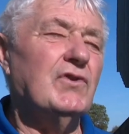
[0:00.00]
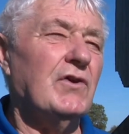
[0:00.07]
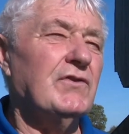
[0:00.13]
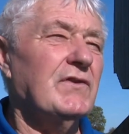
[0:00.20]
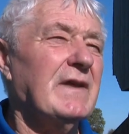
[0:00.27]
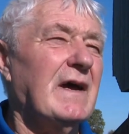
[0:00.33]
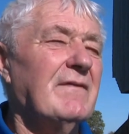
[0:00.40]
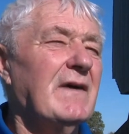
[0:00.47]
d'heures
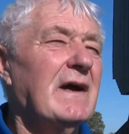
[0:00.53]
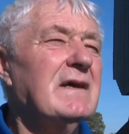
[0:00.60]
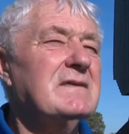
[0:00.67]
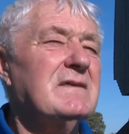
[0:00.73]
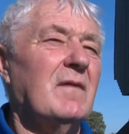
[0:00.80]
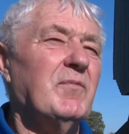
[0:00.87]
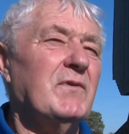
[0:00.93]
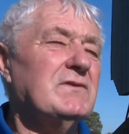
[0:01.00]
de travail,
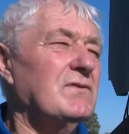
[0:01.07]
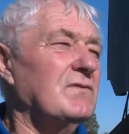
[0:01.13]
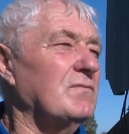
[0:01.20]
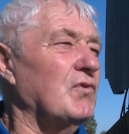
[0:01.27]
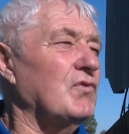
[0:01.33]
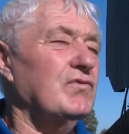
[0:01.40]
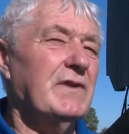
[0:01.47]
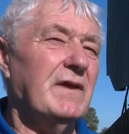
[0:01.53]
ça représente
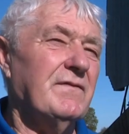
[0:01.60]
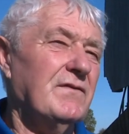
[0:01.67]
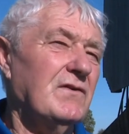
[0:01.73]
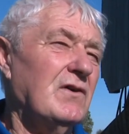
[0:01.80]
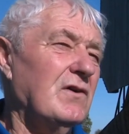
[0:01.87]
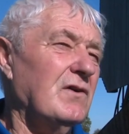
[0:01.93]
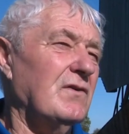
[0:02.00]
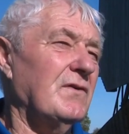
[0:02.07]
beaucoup
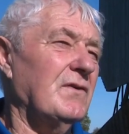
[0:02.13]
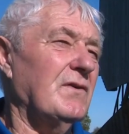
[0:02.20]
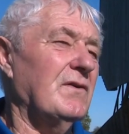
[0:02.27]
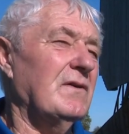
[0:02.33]
d'efforts.